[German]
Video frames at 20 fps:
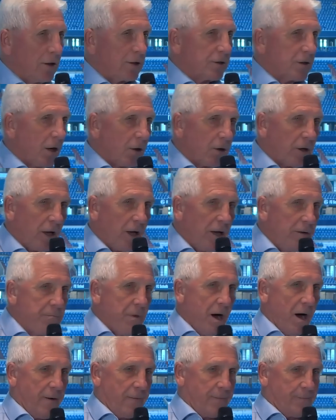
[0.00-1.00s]
ich sage
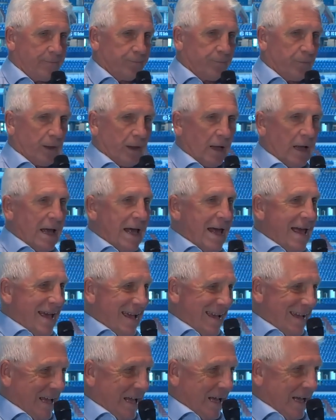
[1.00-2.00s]
immer,
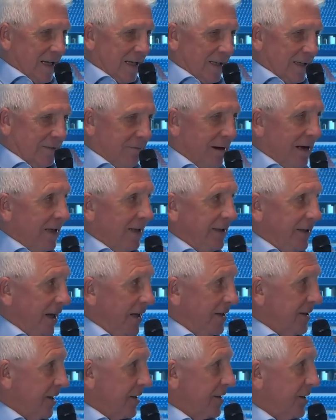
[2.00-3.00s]

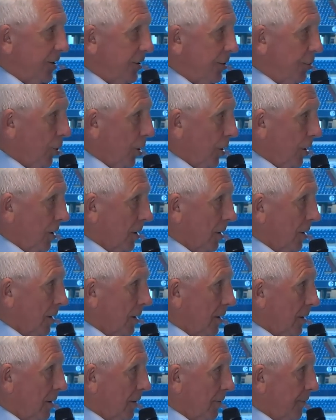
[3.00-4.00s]
Qualität setzt sich durch.
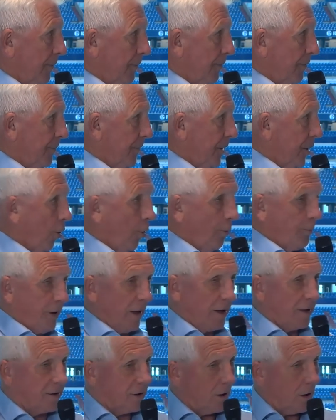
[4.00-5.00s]
Ja. Ob
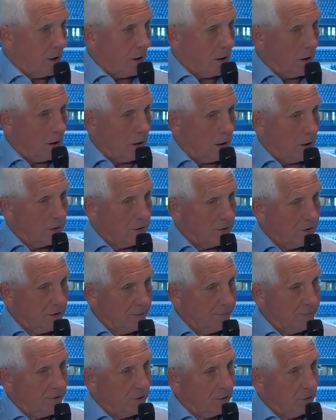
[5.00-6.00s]
er jetzt
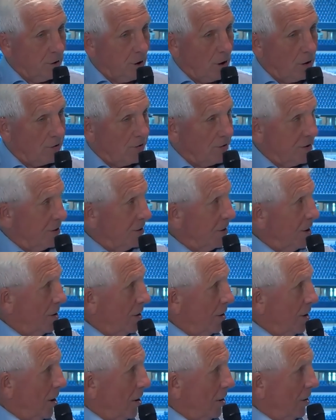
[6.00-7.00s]
17 oder 18
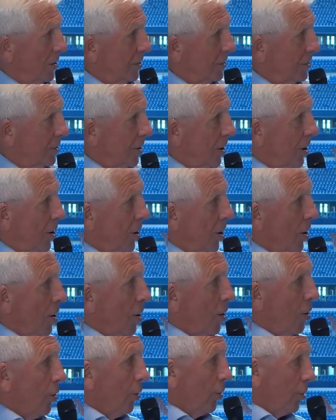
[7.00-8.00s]
Jahre alt ist
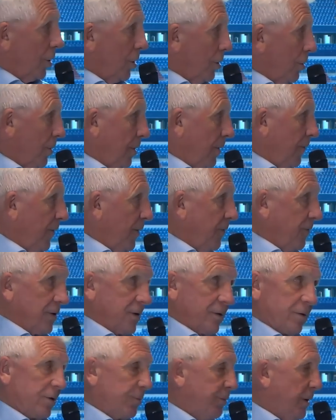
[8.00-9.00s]
oder ob er
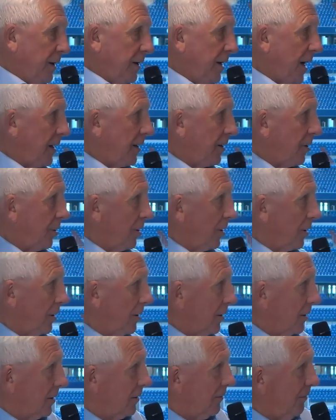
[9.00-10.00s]
25, spielt keine Rolle.
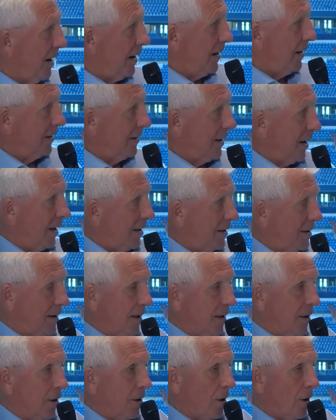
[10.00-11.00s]
Qualität
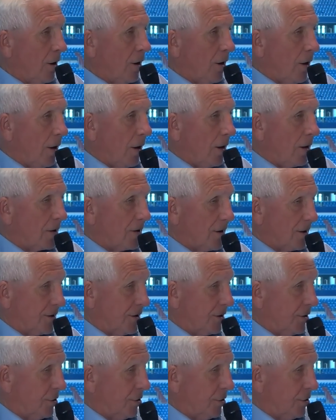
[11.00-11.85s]
setzt